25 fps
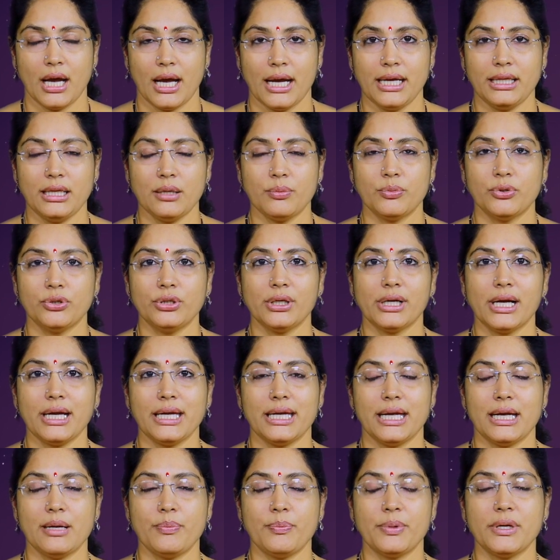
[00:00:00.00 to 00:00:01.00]
అయితే ముందుగా
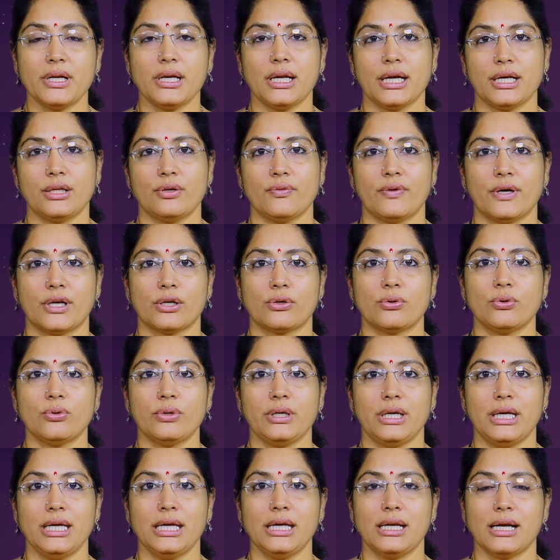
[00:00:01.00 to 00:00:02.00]
ఏప్రిల్ ఐదు వరకు
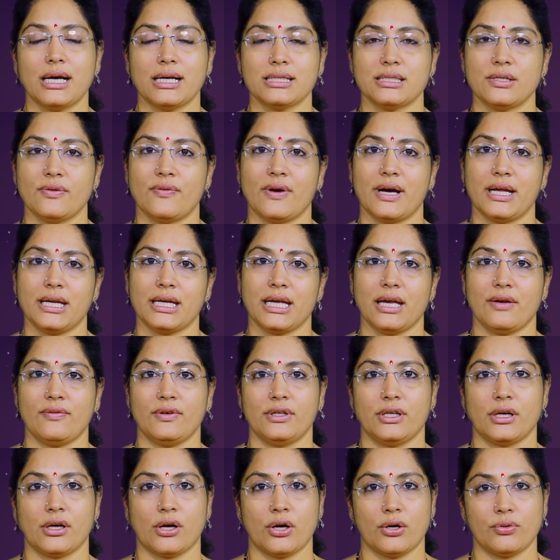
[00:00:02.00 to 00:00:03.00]
ఈ రాశి వారికి ఏ
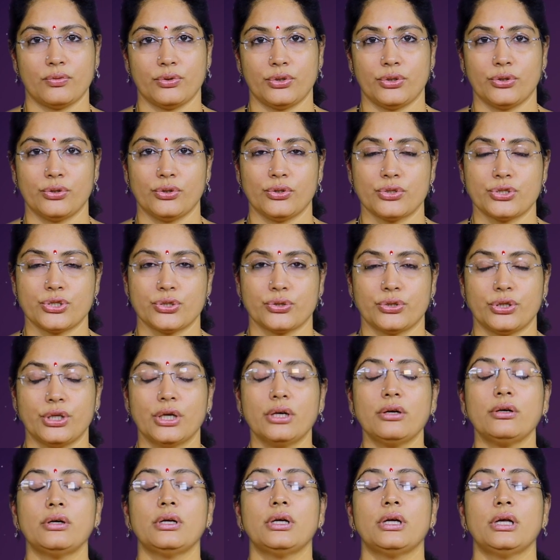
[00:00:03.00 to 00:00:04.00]
విధంగా ఉంటుందో చూద్దాం